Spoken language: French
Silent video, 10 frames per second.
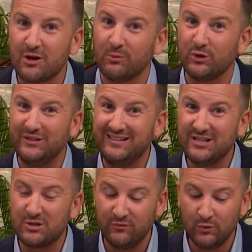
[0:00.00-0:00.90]
comme on a
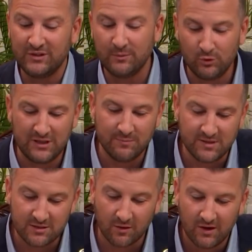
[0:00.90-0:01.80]
déjà vu au début de
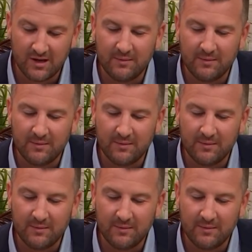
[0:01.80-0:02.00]
l'émission.